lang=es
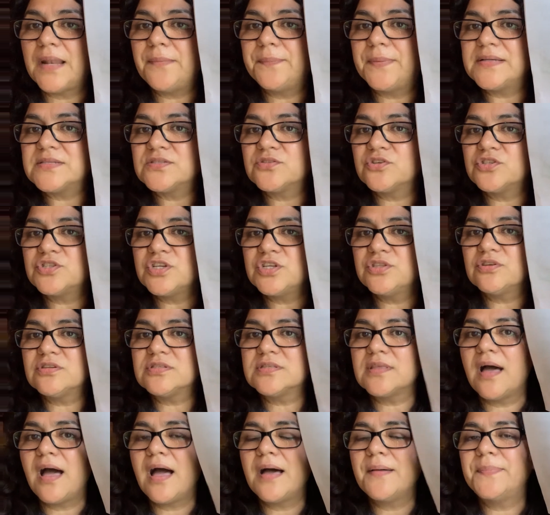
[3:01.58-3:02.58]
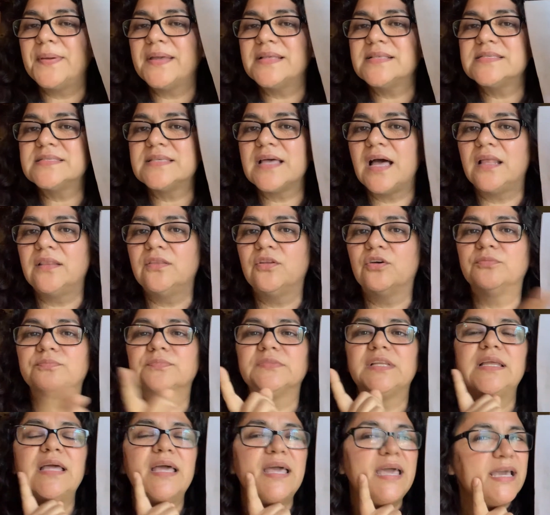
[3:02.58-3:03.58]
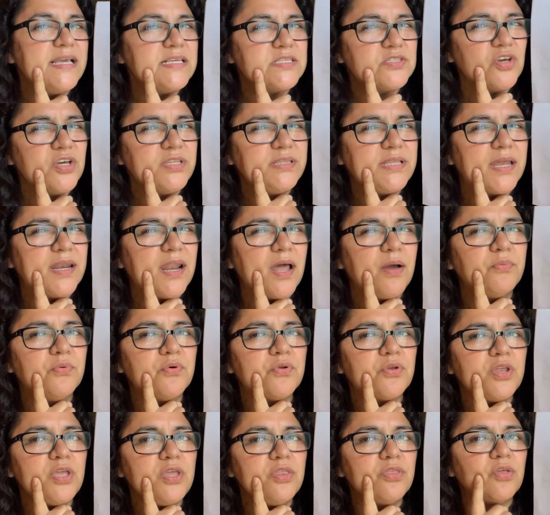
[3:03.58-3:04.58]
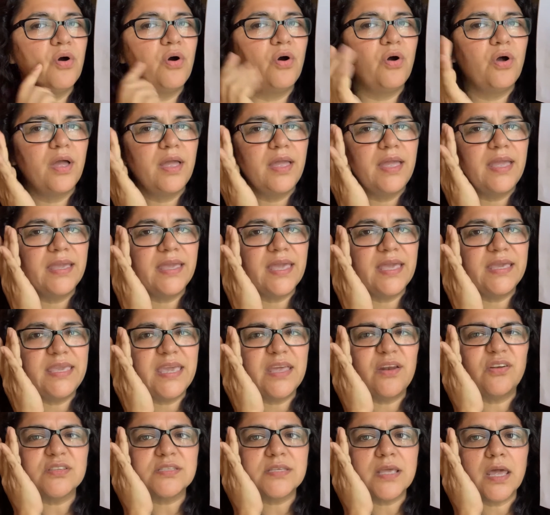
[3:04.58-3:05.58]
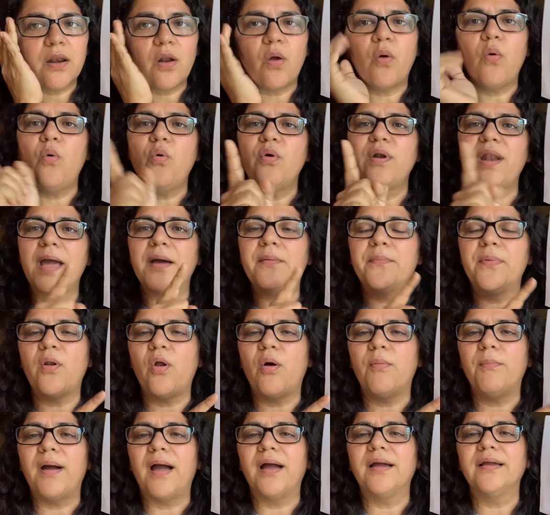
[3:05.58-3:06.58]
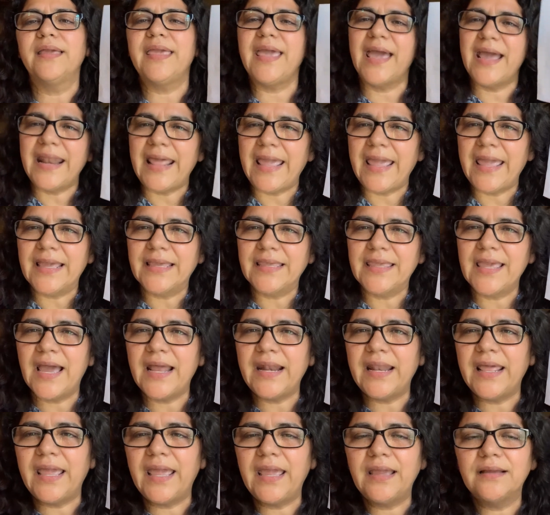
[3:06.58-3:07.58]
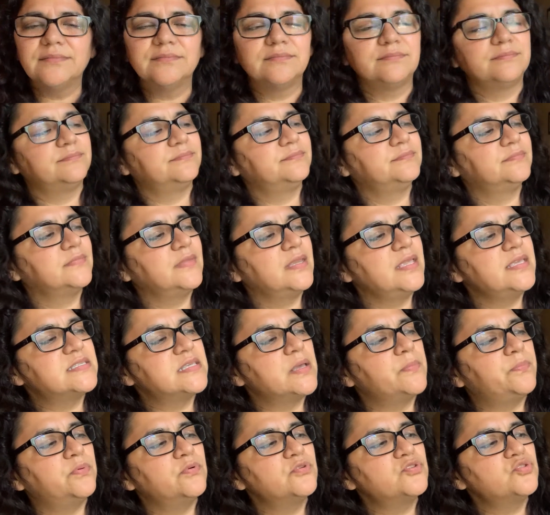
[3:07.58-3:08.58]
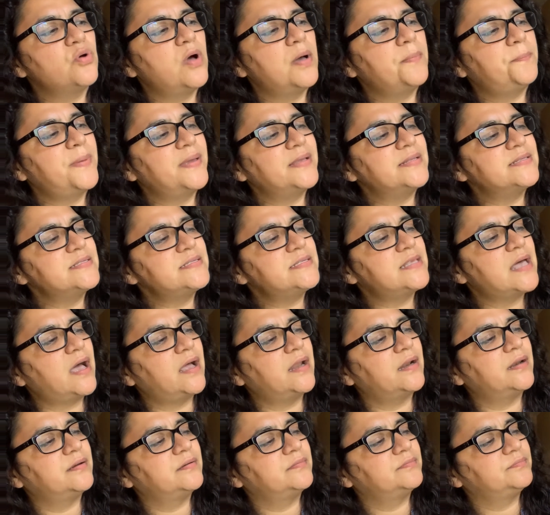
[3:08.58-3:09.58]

el pastorcito estaba pensando, estoy tan aburrido que quiero hacer una broma. ¿Qué haré? ¿Qué haré? Y se puso a pensar.